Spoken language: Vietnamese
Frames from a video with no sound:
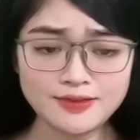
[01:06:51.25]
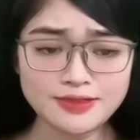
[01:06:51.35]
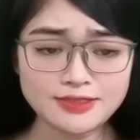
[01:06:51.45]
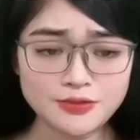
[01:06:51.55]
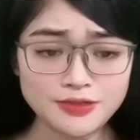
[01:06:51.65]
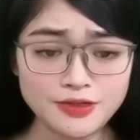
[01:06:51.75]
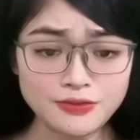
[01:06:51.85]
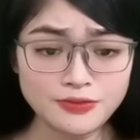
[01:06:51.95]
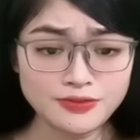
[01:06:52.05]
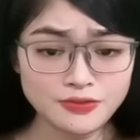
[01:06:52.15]
Tại sao có thể
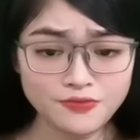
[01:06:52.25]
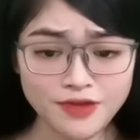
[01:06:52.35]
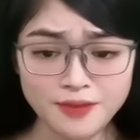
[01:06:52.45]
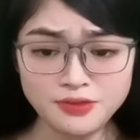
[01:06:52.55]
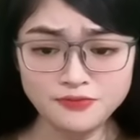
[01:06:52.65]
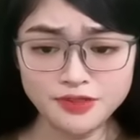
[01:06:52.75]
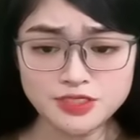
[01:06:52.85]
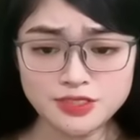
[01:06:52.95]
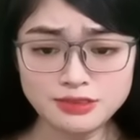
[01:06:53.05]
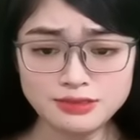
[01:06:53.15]
đối xử với em như vậy chứ?